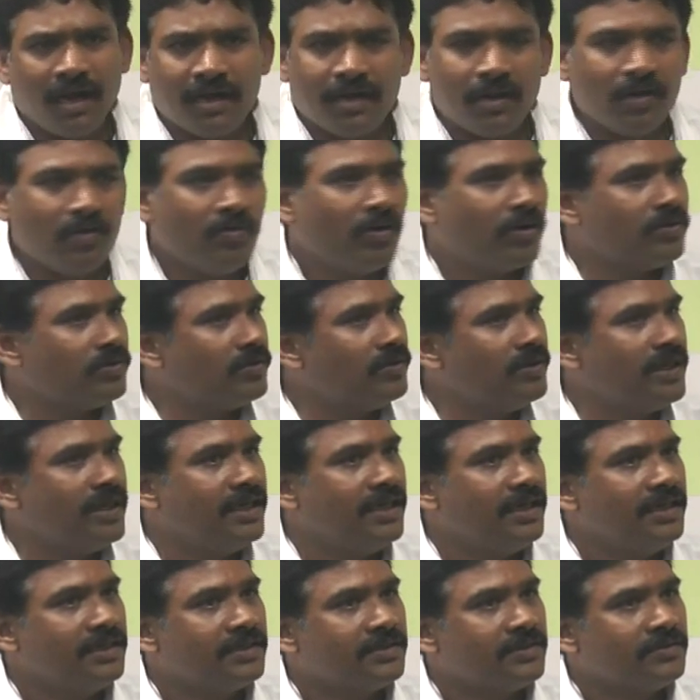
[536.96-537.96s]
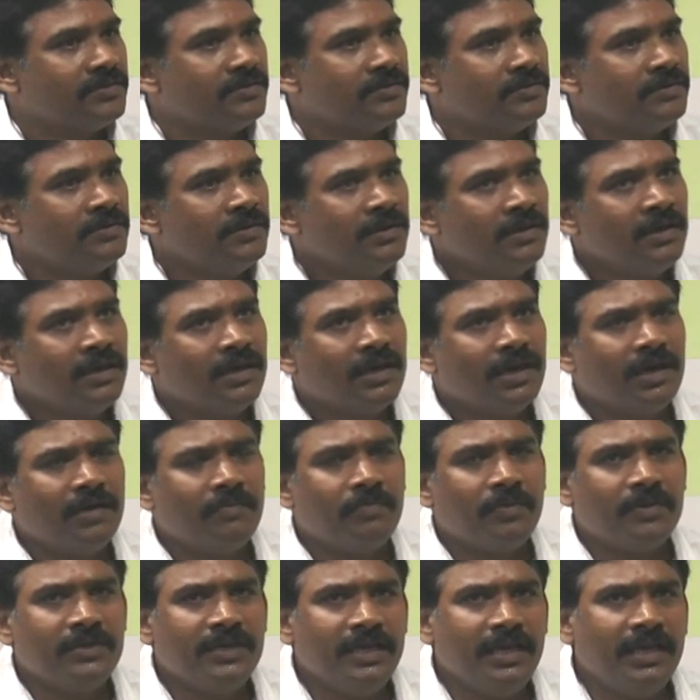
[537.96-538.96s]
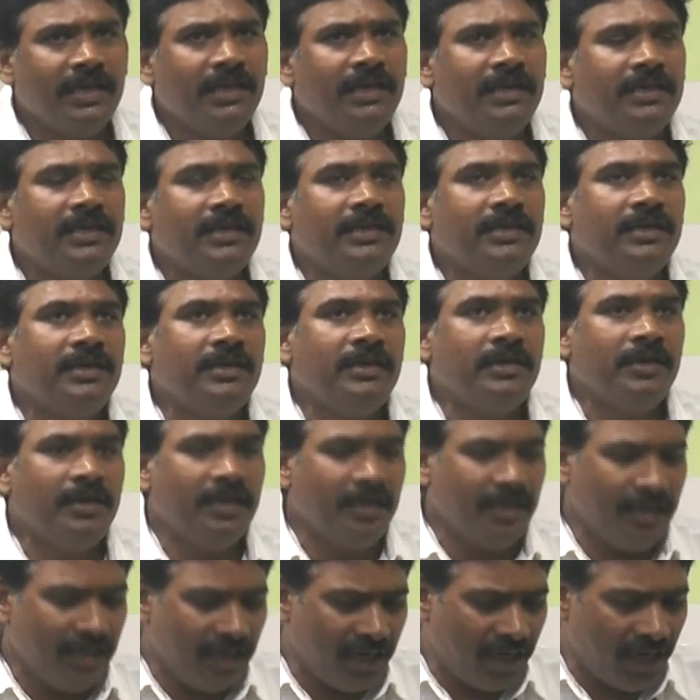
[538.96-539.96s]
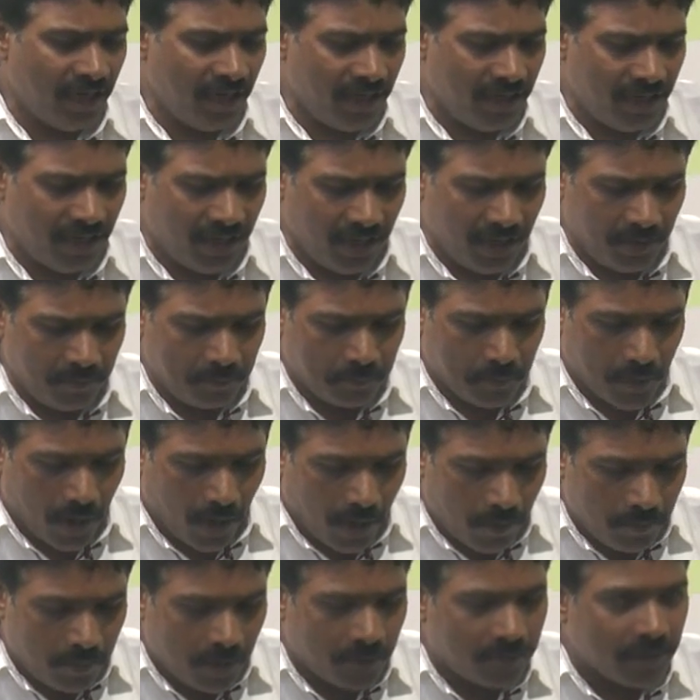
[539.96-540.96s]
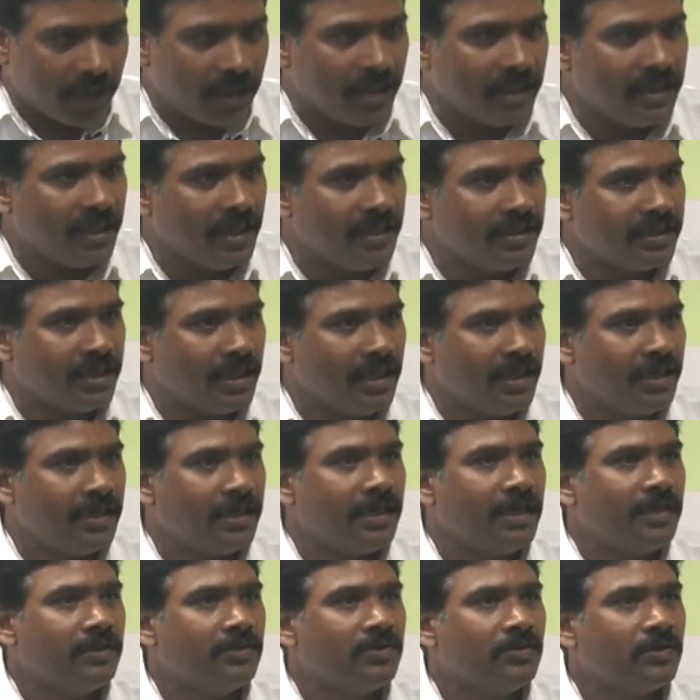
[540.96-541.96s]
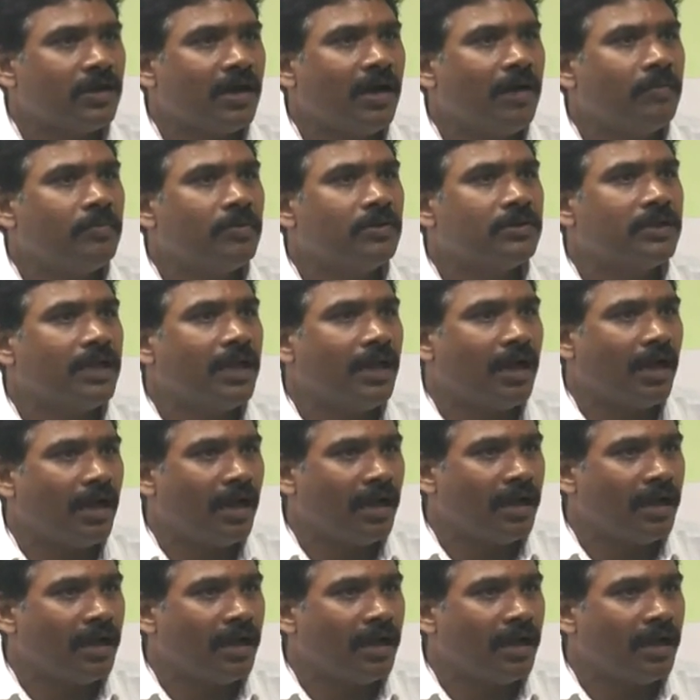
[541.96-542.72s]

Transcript: అక్కడ ఒక ట్వంటీ డేస్ గడిపా ఏంటి ఏ ఏ ప్రాబ్లం అనేది ఏం తెలియట్లేదు కాకపోతే